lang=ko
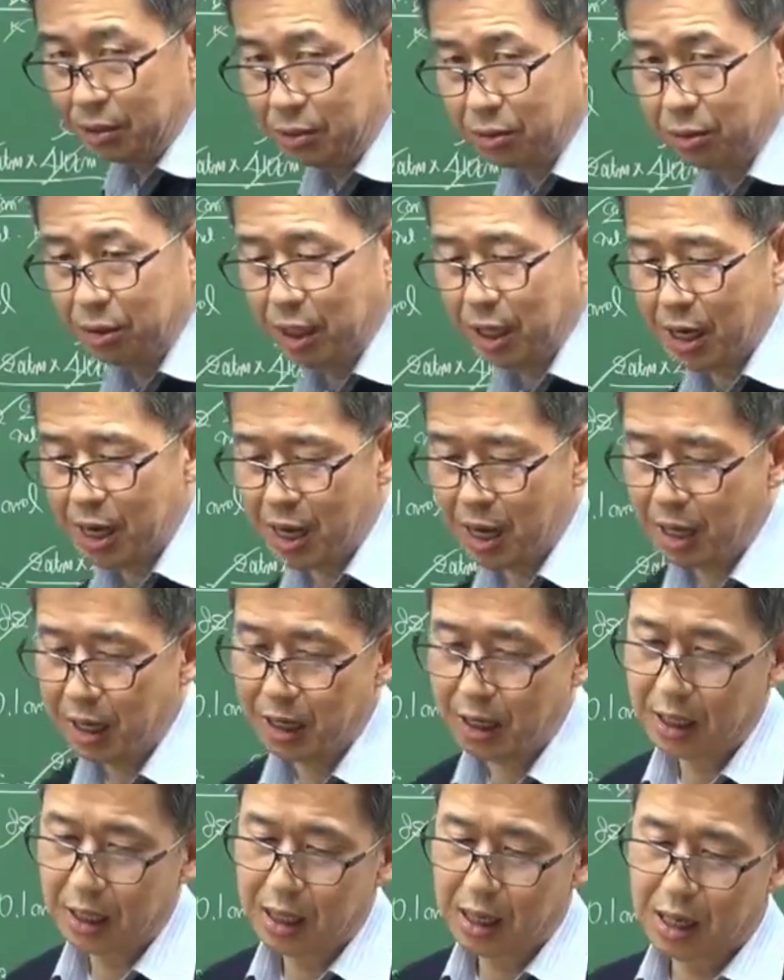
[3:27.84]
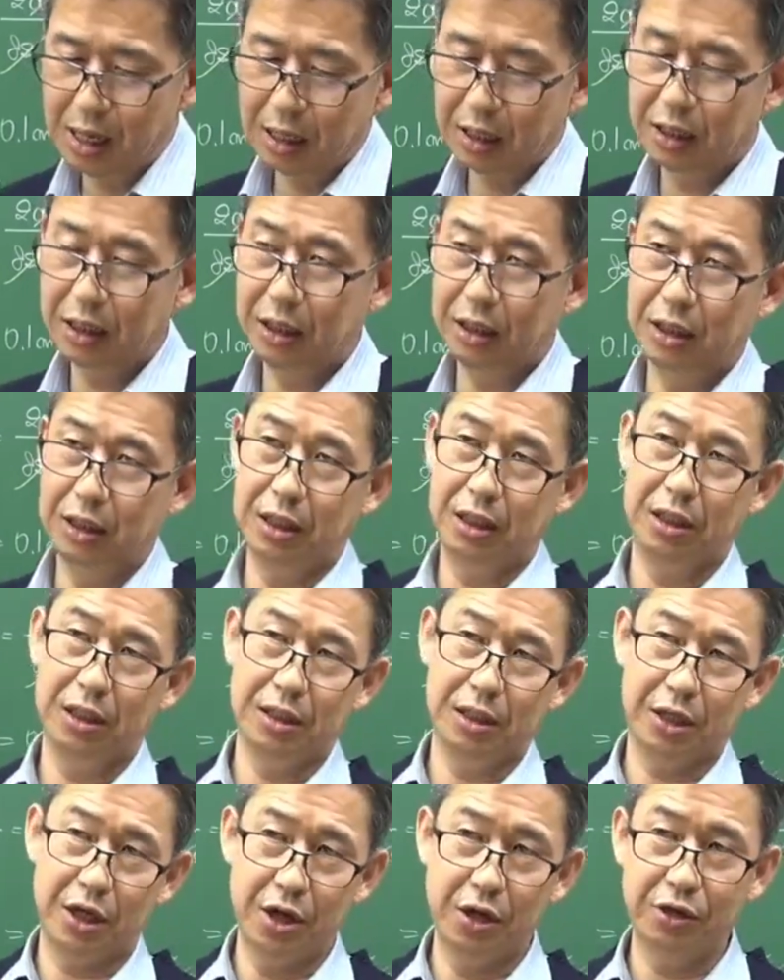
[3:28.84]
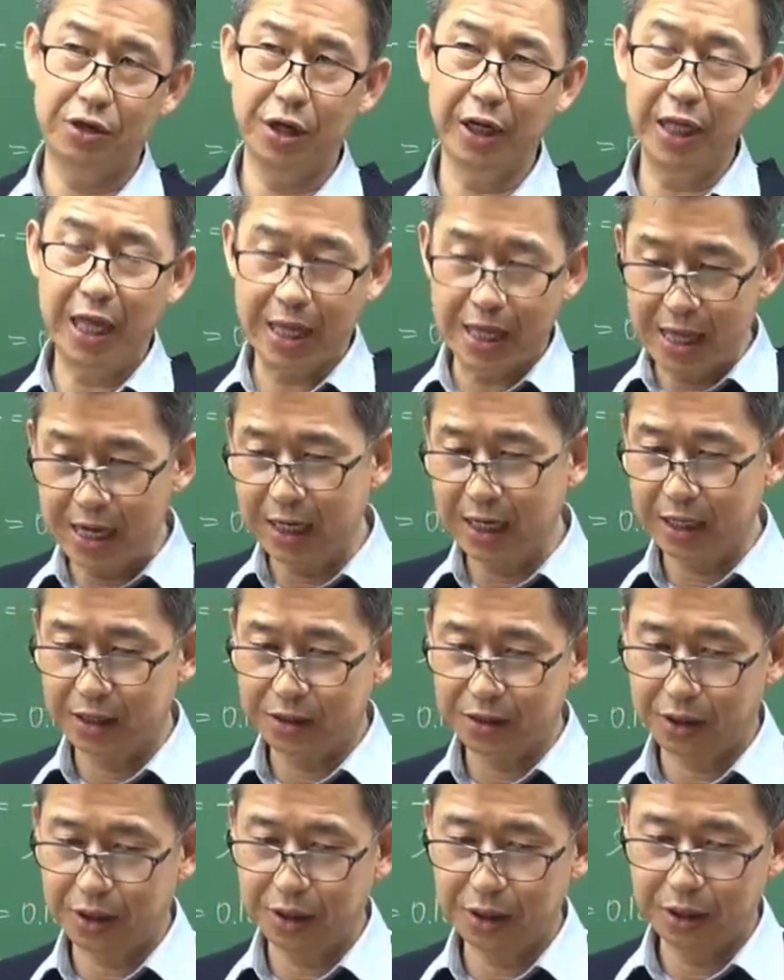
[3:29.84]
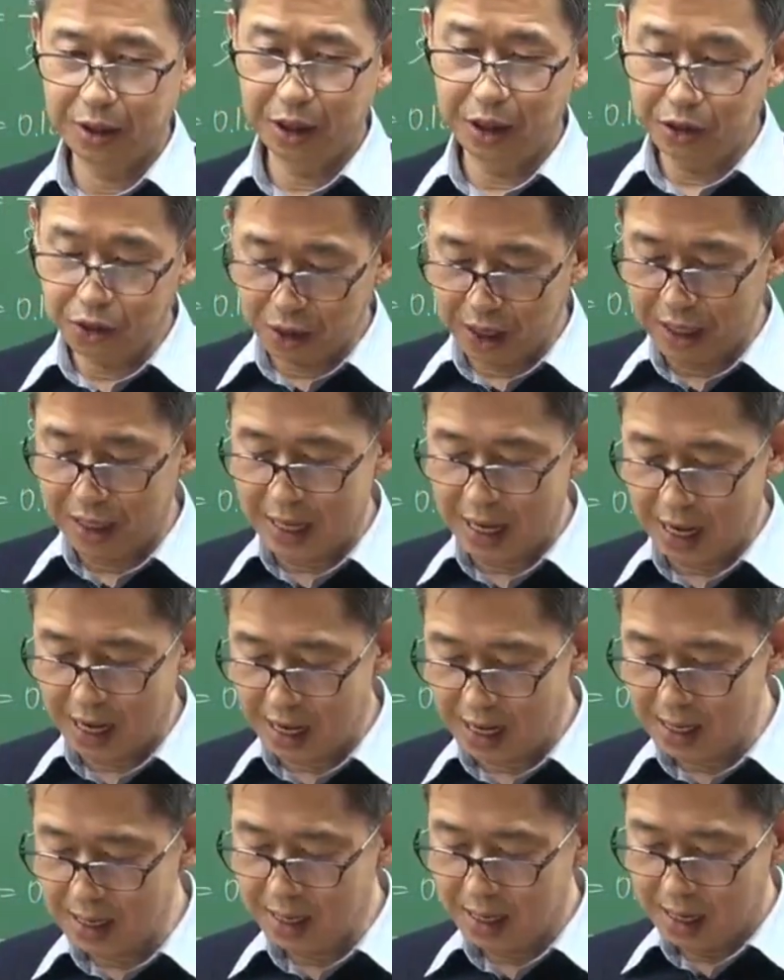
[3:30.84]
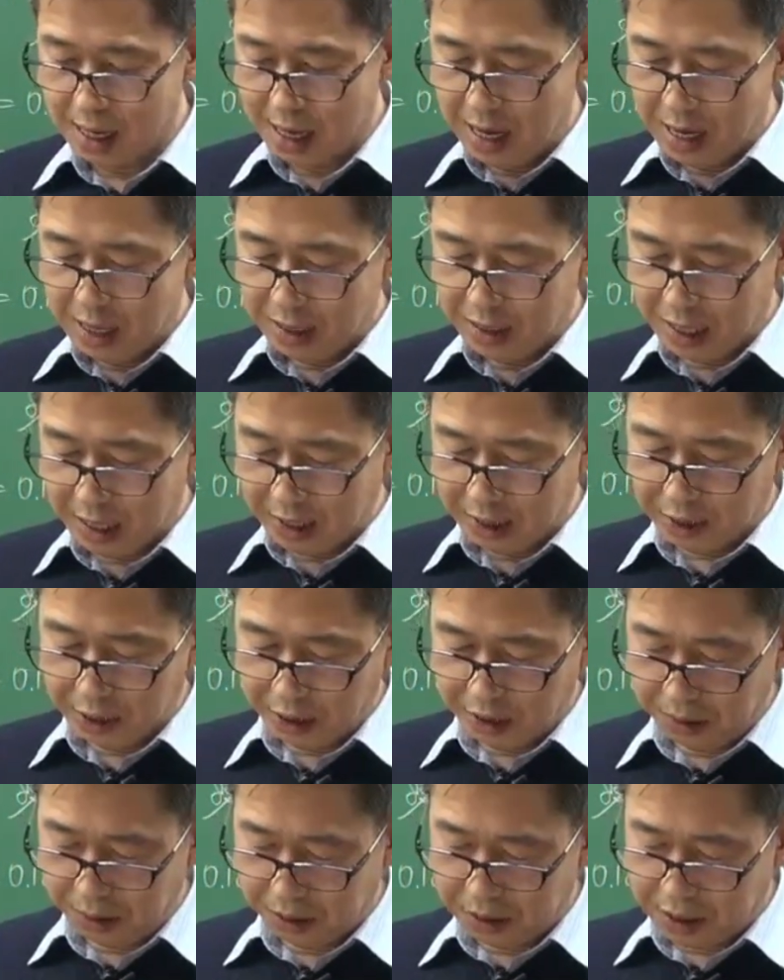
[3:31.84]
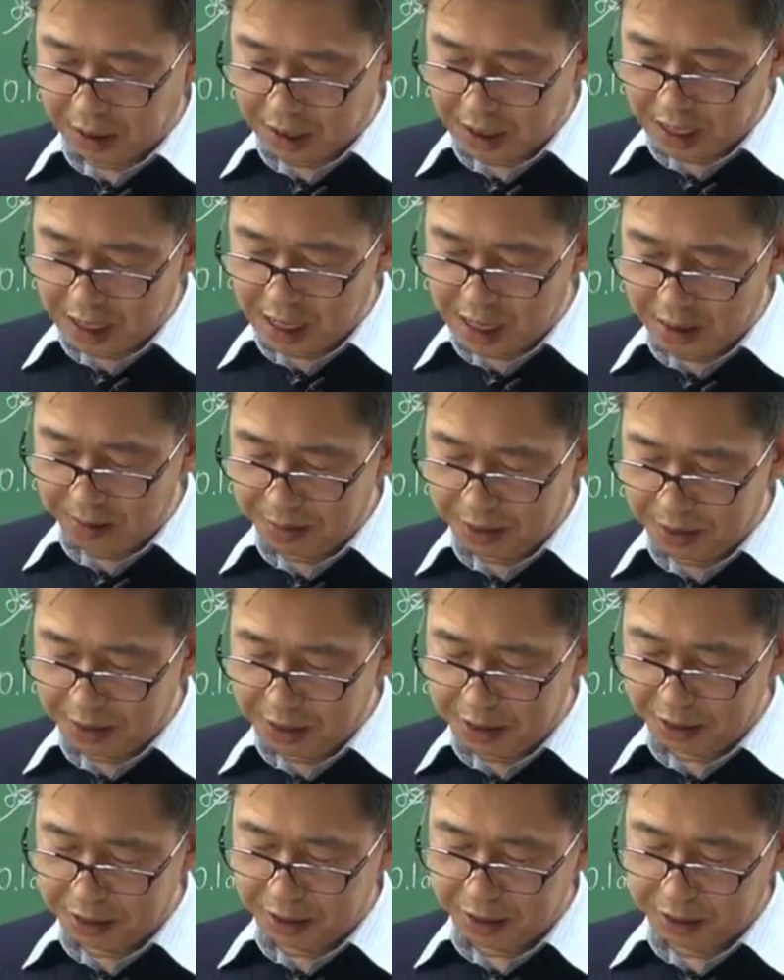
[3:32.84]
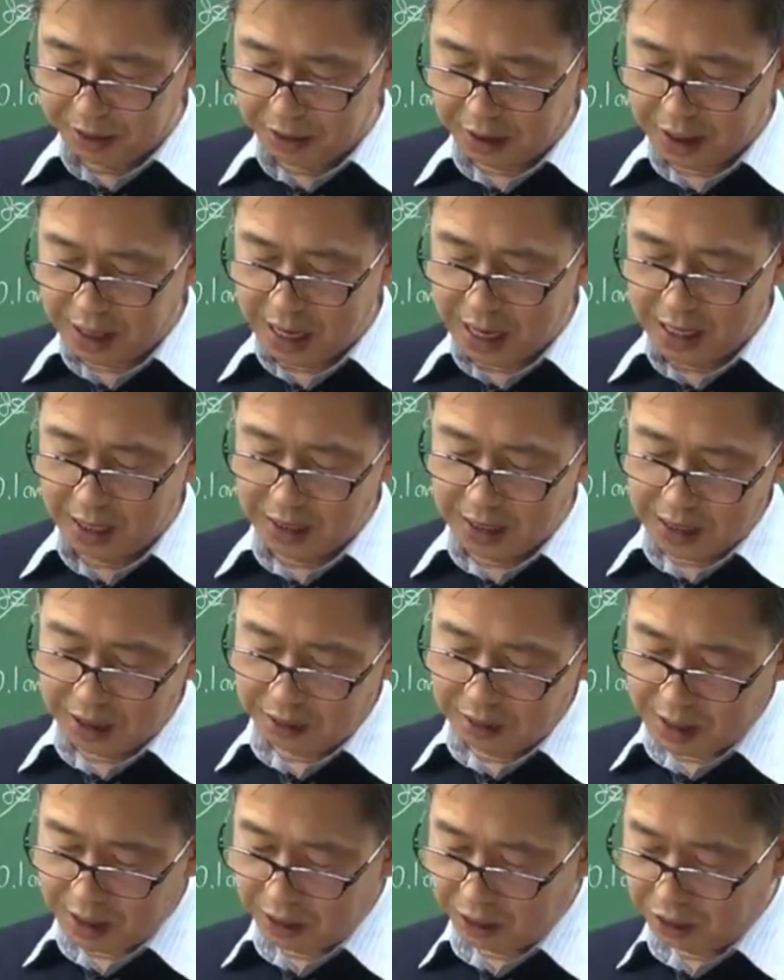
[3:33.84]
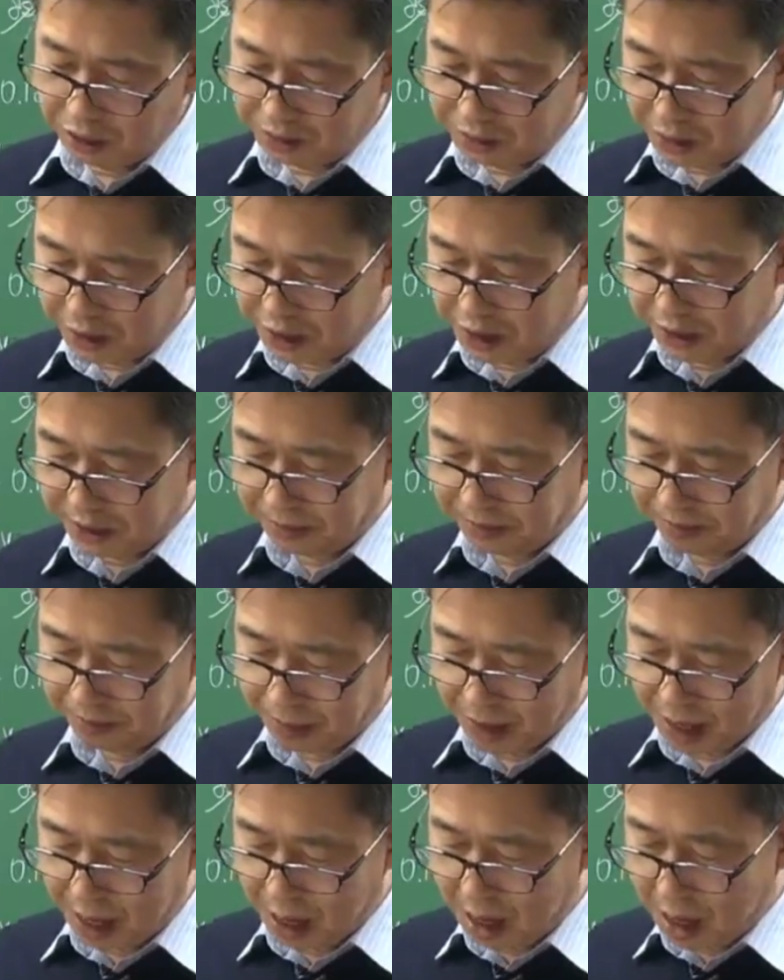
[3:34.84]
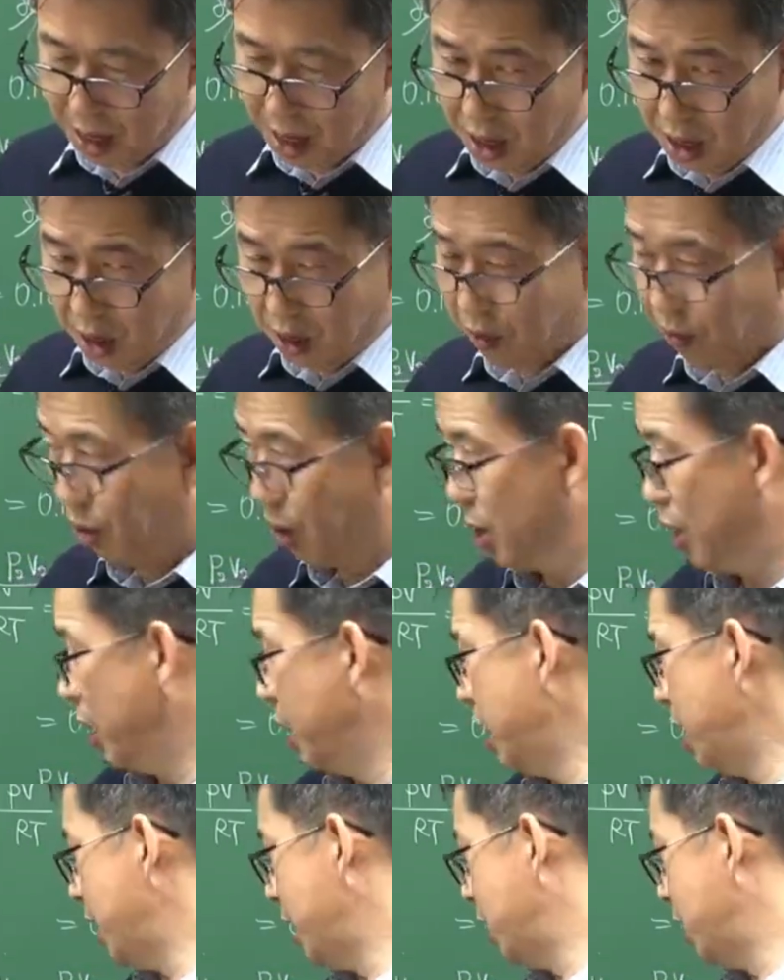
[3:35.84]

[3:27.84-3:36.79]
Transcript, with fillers: 우리가 그 결정이 된다 그랬죠. 의존한다. 따라서 어떻게 되냐면은 여기서 A라고 하는 놈은 원래